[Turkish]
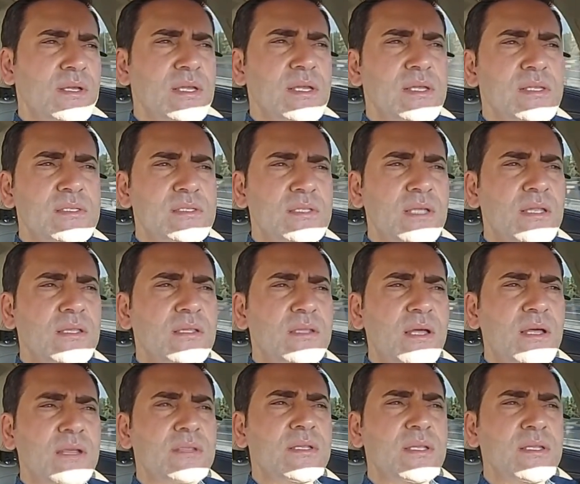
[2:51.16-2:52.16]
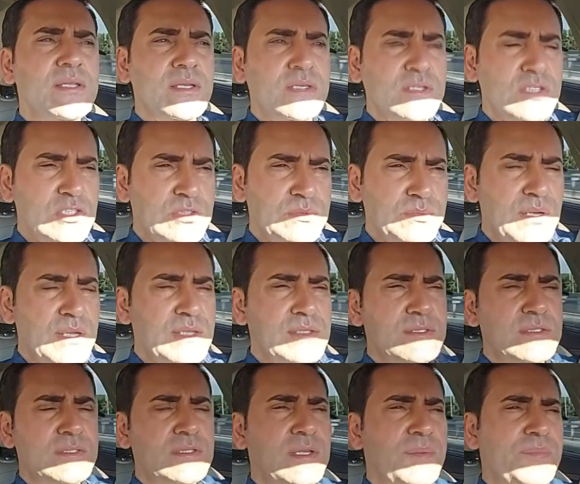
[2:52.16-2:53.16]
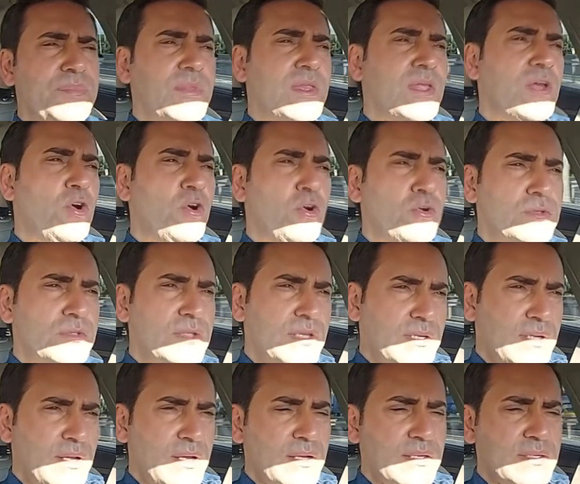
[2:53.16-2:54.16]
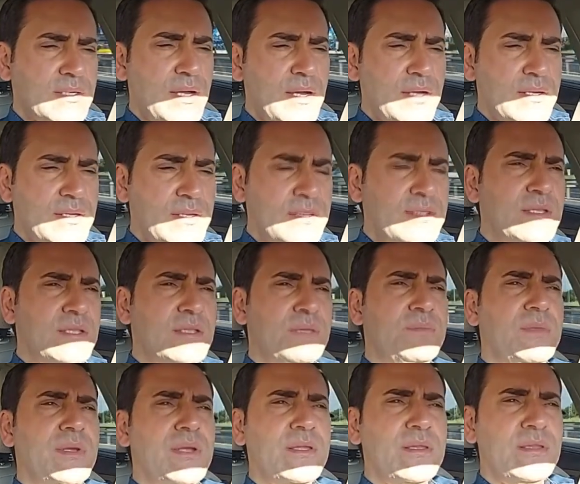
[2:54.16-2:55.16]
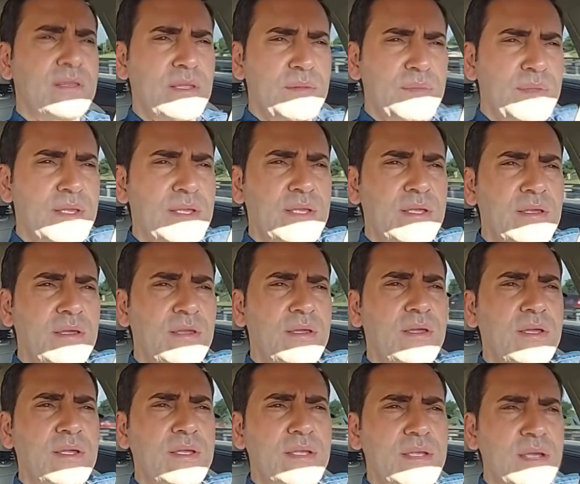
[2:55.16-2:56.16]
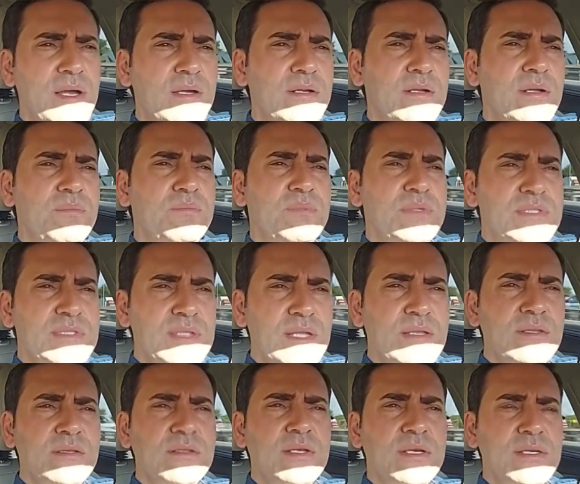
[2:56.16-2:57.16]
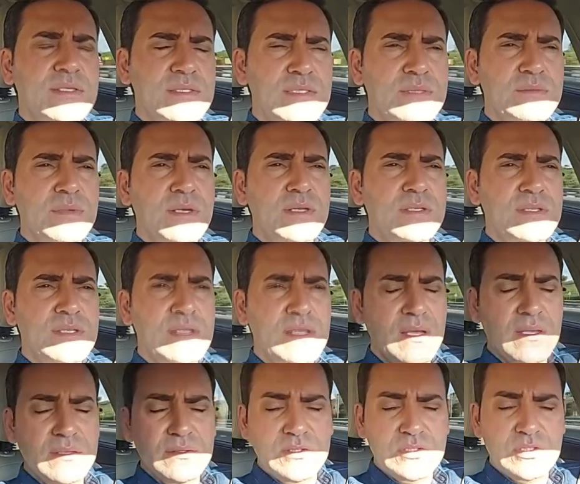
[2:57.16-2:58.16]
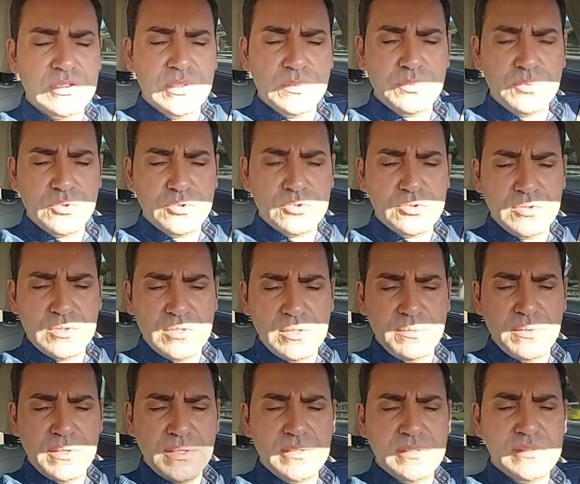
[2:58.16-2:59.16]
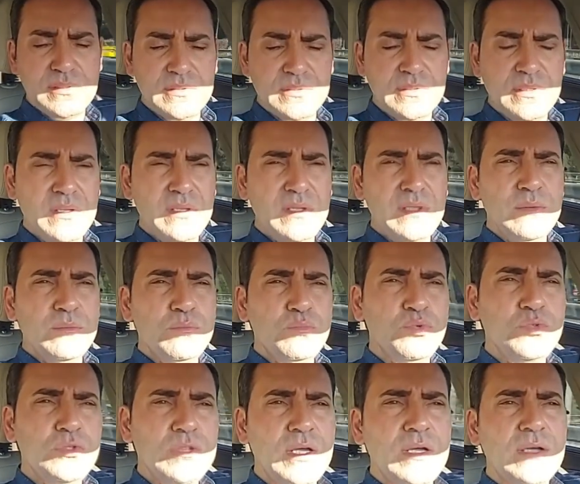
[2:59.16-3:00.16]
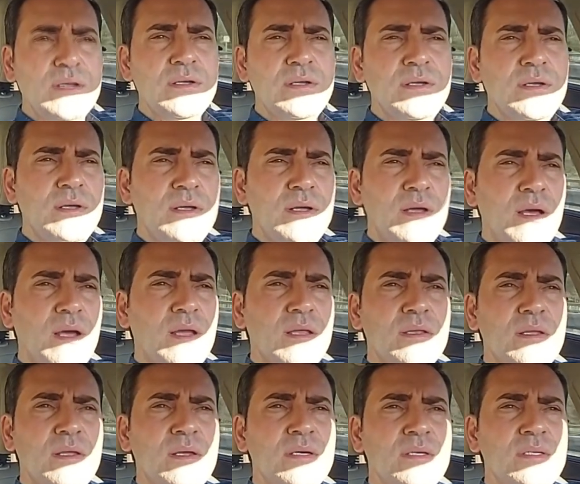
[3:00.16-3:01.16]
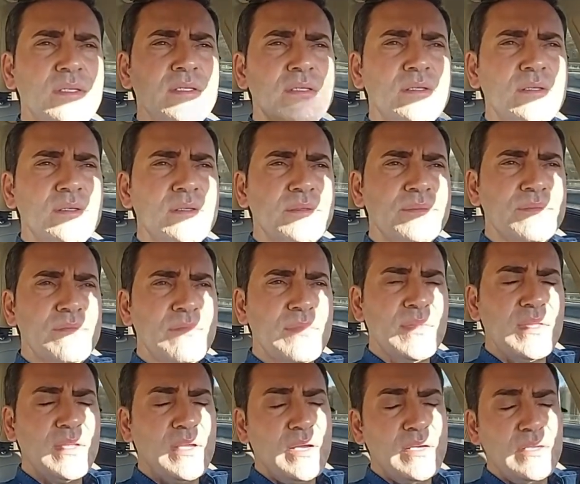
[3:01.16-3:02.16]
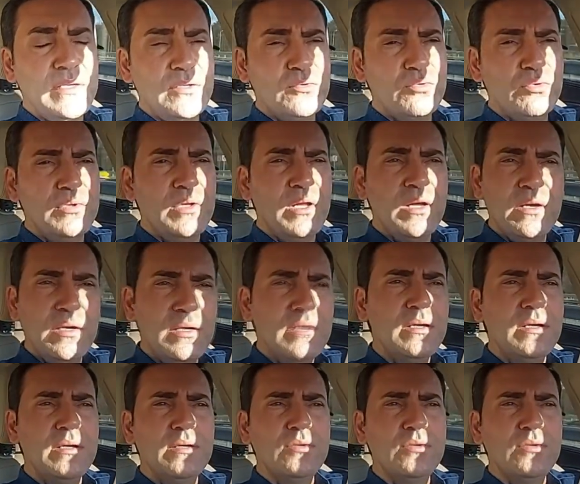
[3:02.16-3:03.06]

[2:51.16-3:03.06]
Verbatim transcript: İnsanlığa da yakışmaz. Onlara hakaret etmek demek ya Rabbi sen taksimatı yanlış yapıyorsun demektir. Bu da Allah'ın gayretullah'a